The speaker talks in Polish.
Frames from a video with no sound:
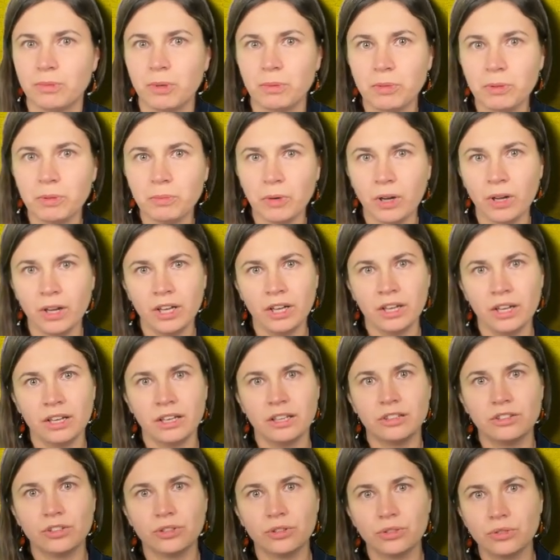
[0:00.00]
Pomimo
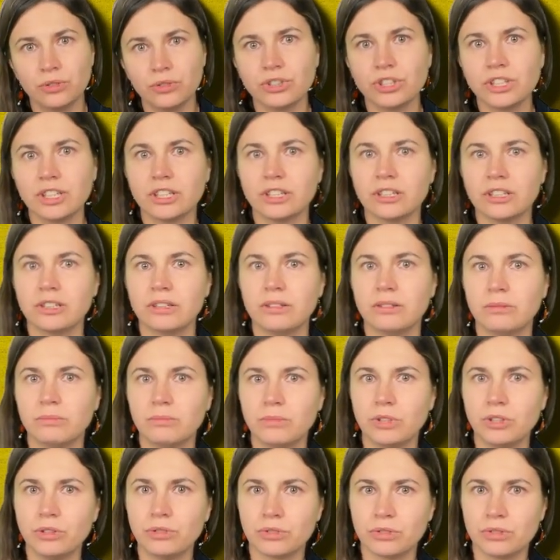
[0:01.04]
tych różnych
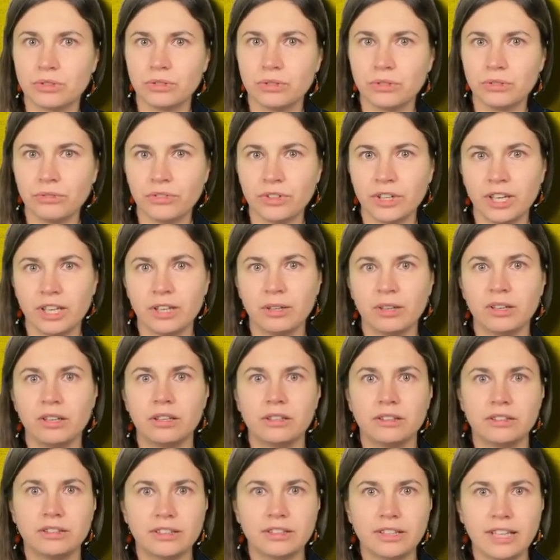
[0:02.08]
minusów,
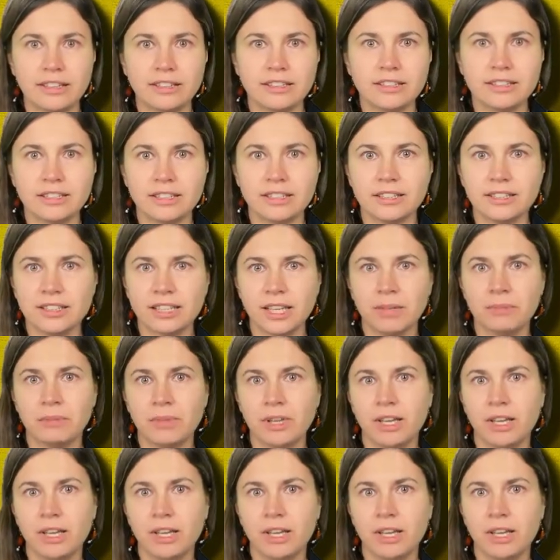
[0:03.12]
ten system